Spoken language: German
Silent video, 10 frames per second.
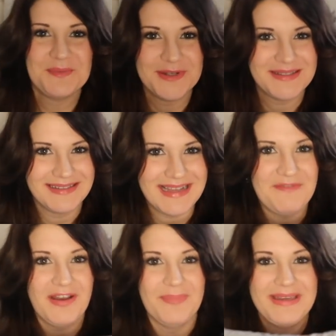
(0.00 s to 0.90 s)
Ich musste es
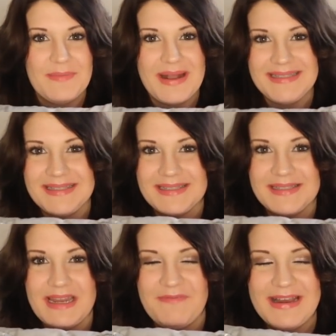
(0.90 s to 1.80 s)
einfach mitnehmen, als ich es
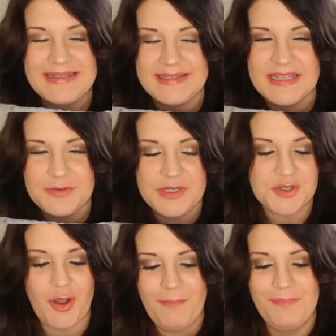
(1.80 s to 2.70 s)
gesehen habe, weil das ist
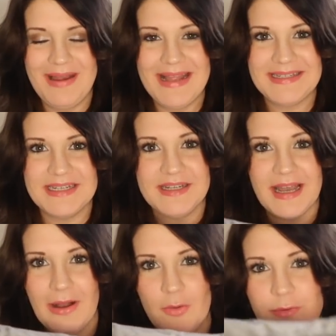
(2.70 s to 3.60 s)
natürlich komplett in Grau